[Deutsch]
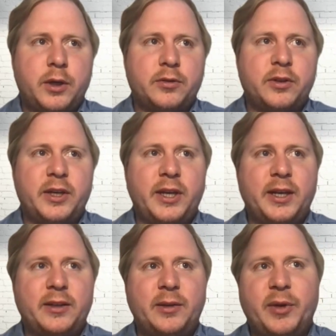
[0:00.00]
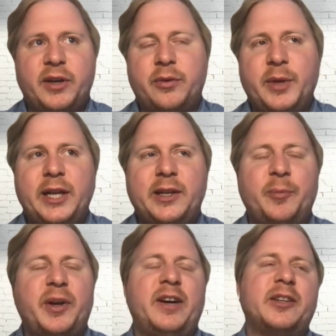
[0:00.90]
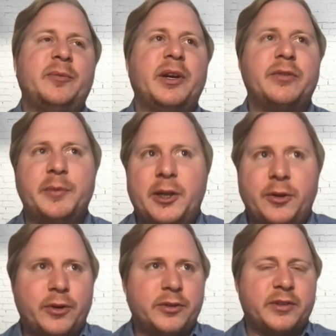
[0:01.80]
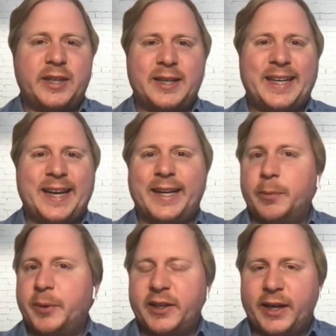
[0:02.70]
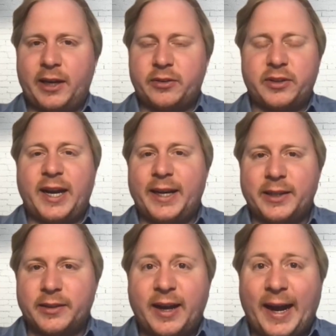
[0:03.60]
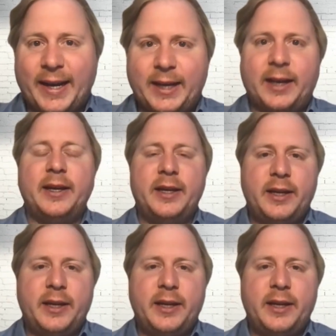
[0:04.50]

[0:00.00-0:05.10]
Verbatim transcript: Also die, die Mehrfamilien, die privaten Mehrfamilienhäuser also ist ein kleiner Betre also kleiner Teil